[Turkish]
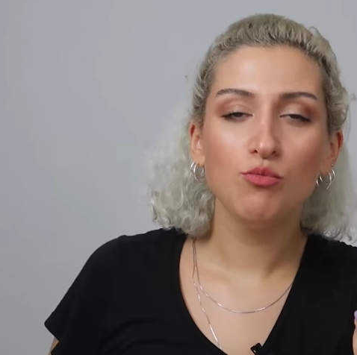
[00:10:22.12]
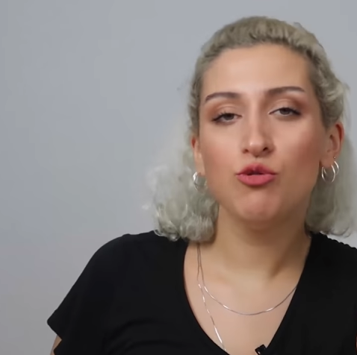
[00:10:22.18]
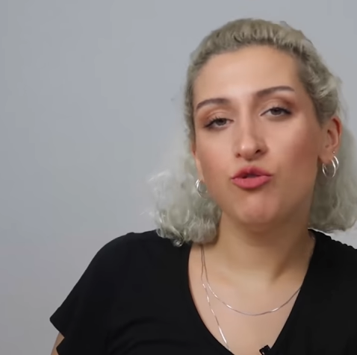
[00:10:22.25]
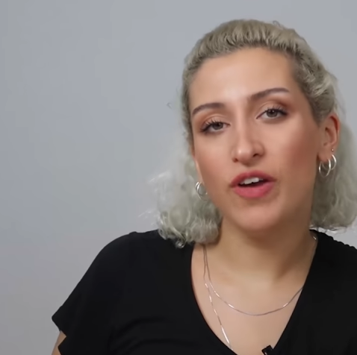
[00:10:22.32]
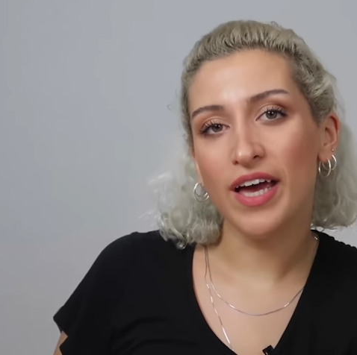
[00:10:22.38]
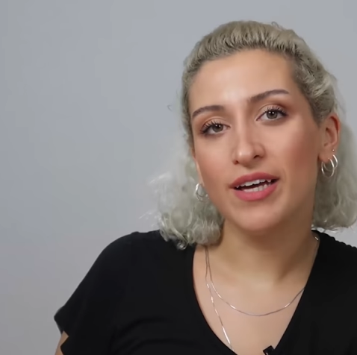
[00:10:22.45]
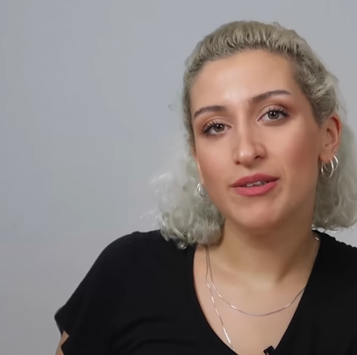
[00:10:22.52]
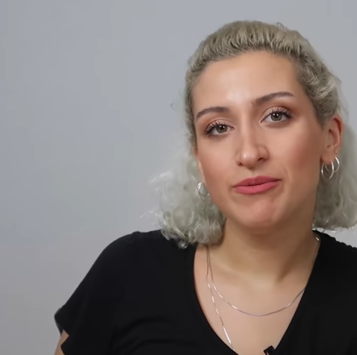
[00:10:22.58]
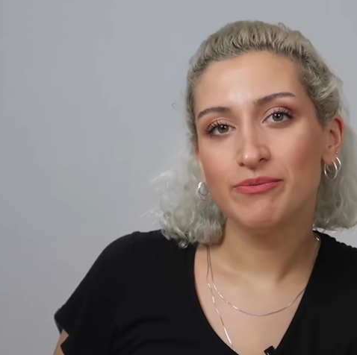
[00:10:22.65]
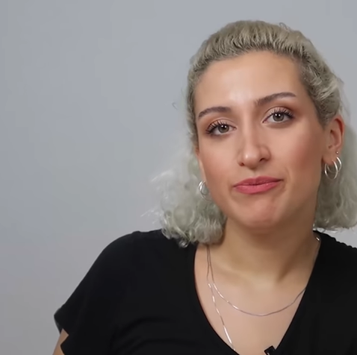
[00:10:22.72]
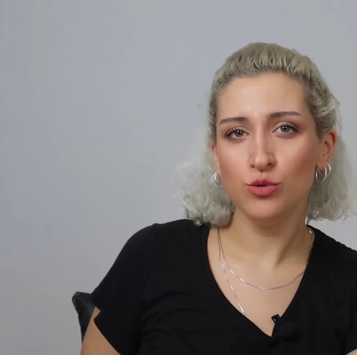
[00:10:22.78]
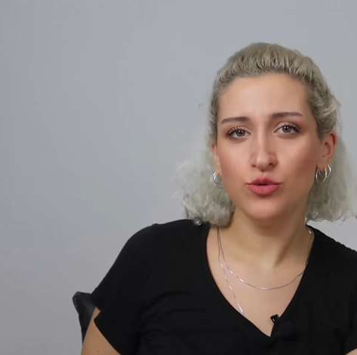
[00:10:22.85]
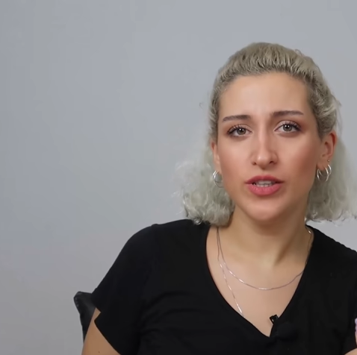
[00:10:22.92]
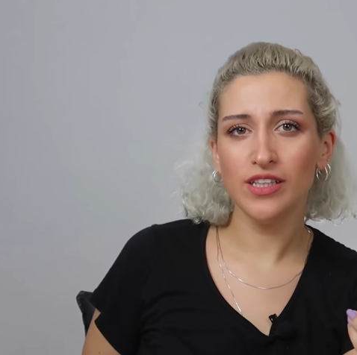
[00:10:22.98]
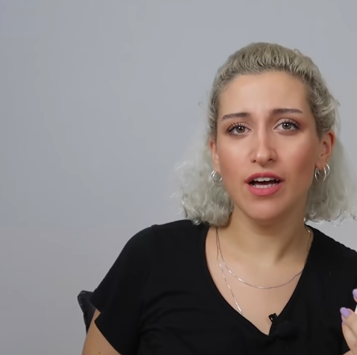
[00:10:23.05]
büfe
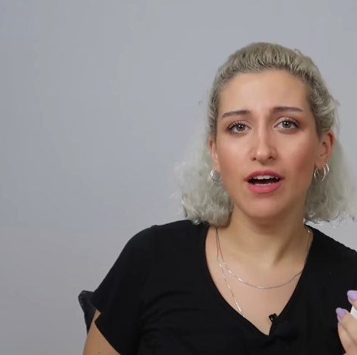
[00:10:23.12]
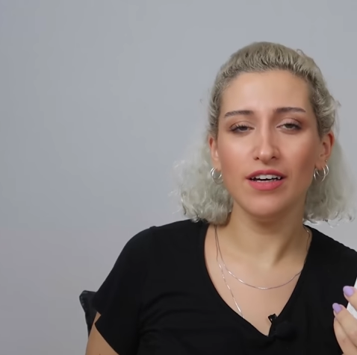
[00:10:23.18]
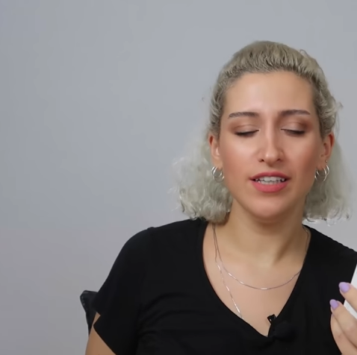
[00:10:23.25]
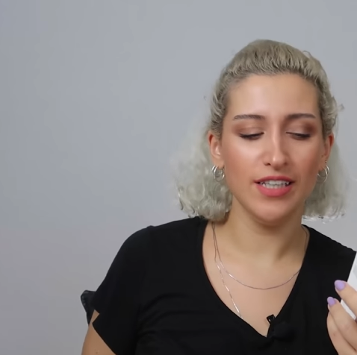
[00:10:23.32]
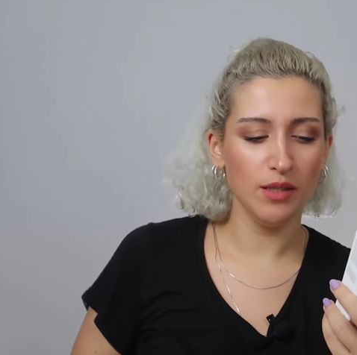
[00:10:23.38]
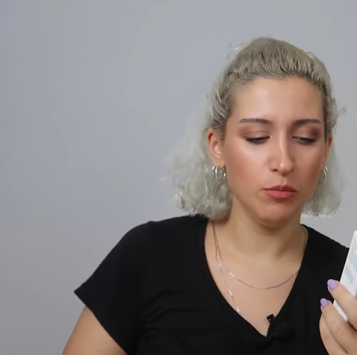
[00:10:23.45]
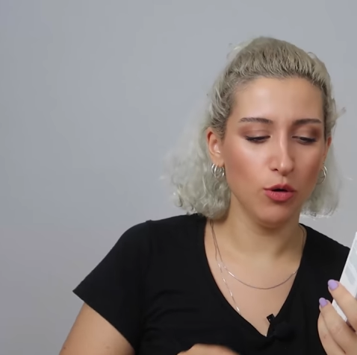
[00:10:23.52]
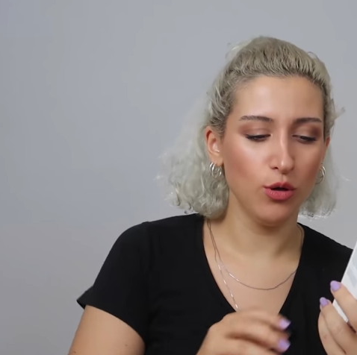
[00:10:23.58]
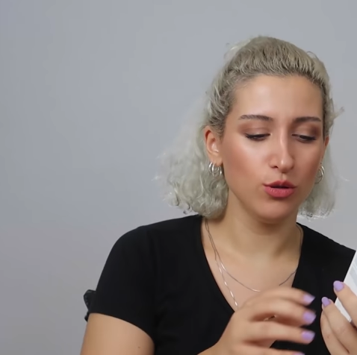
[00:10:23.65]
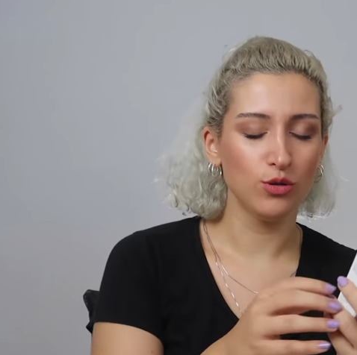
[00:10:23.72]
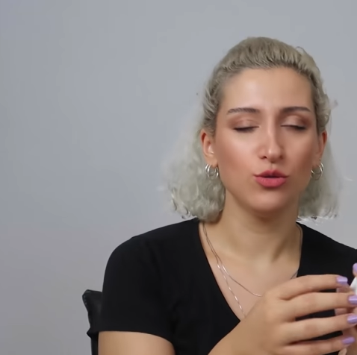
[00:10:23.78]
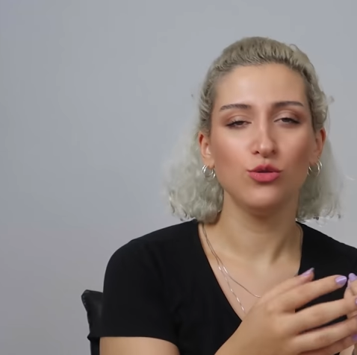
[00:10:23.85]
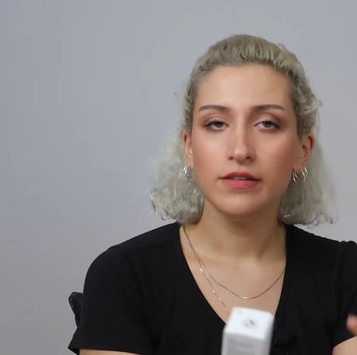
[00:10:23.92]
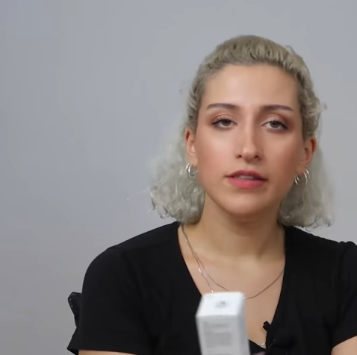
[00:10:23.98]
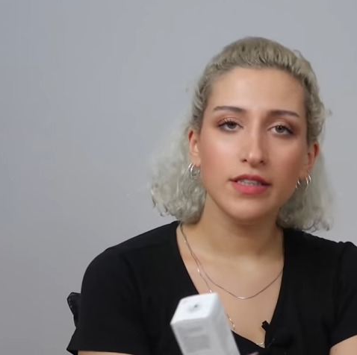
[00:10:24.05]
büfe daha iyi gibi
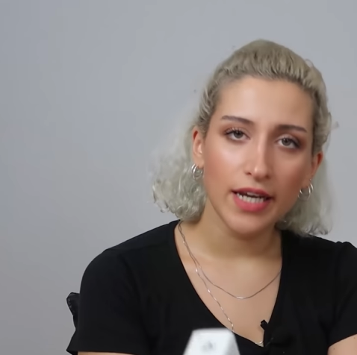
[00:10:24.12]
oldu.